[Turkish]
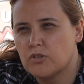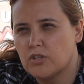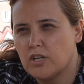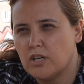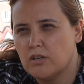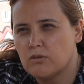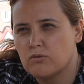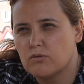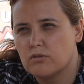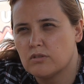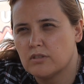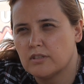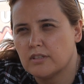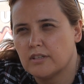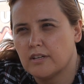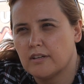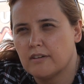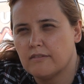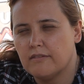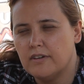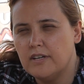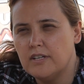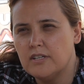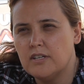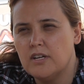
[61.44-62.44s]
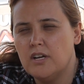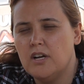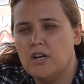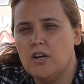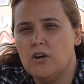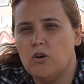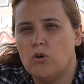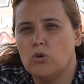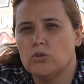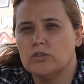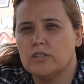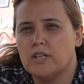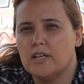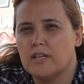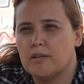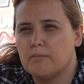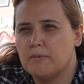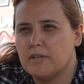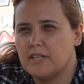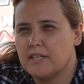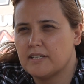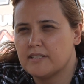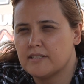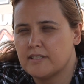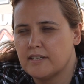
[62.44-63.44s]
counselor'lar var. Onlarla
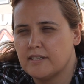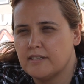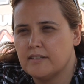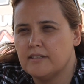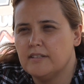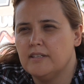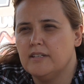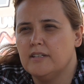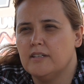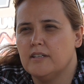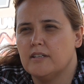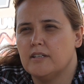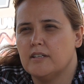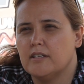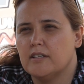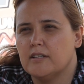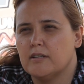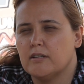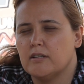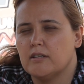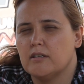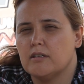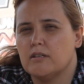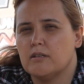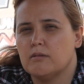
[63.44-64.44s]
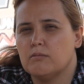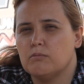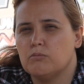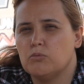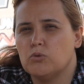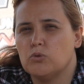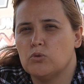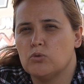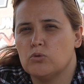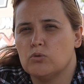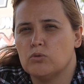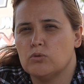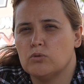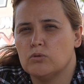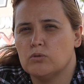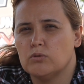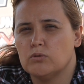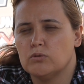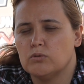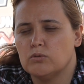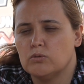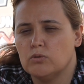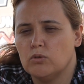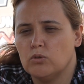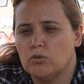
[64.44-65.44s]
birlikte e, bu
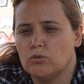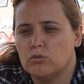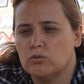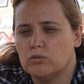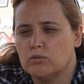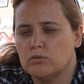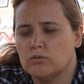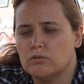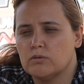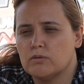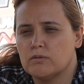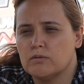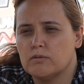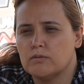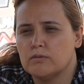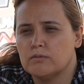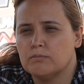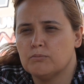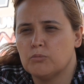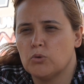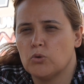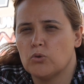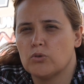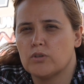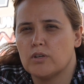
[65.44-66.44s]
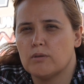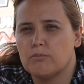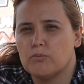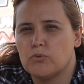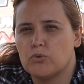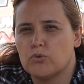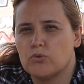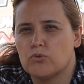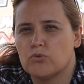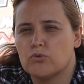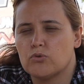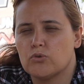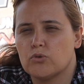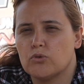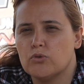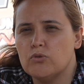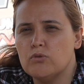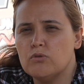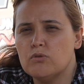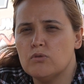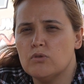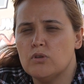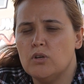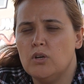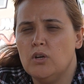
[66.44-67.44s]
o, programı yürütüyoruz.
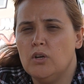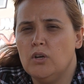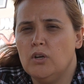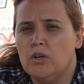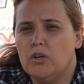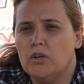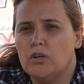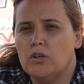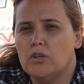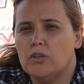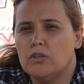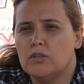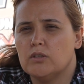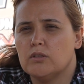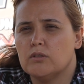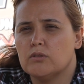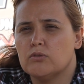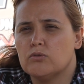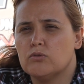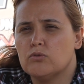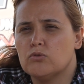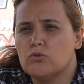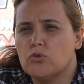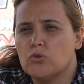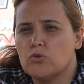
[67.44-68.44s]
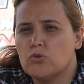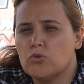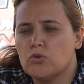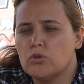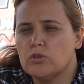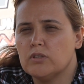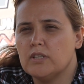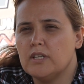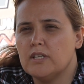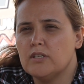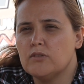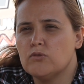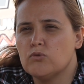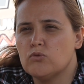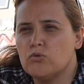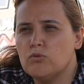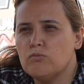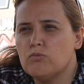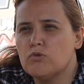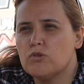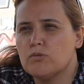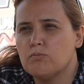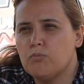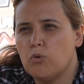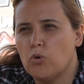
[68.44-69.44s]
Ee, çocuklar tüm
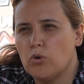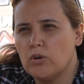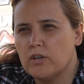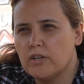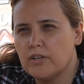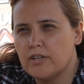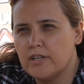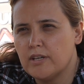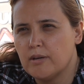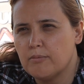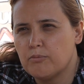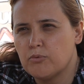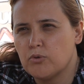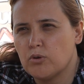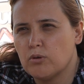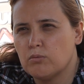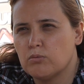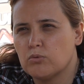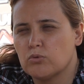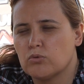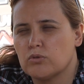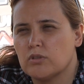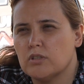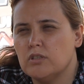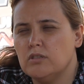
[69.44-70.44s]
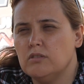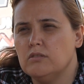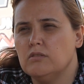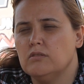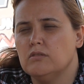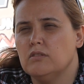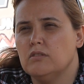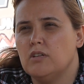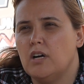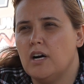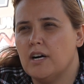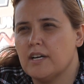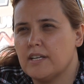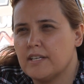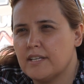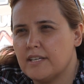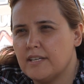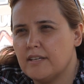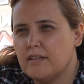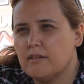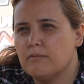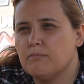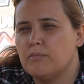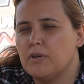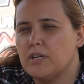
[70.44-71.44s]
sporları yapıyor burada.
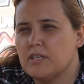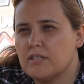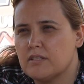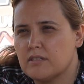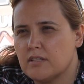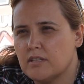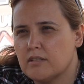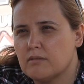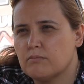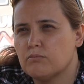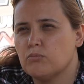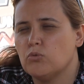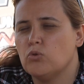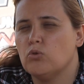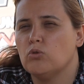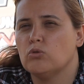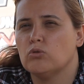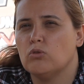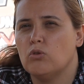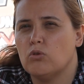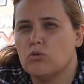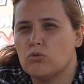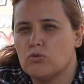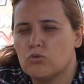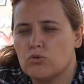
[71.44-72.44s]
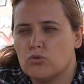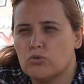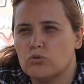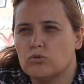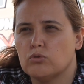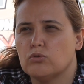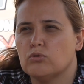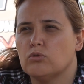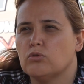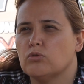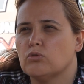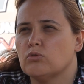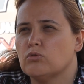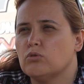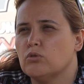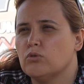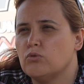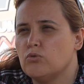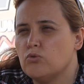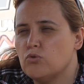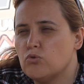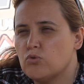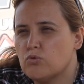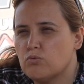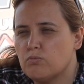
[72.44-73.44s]
Haki, basketbol, okçuluk,
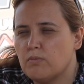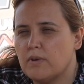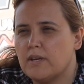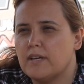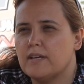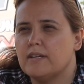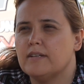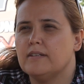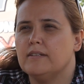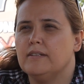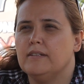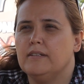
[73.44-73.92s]
yüzme,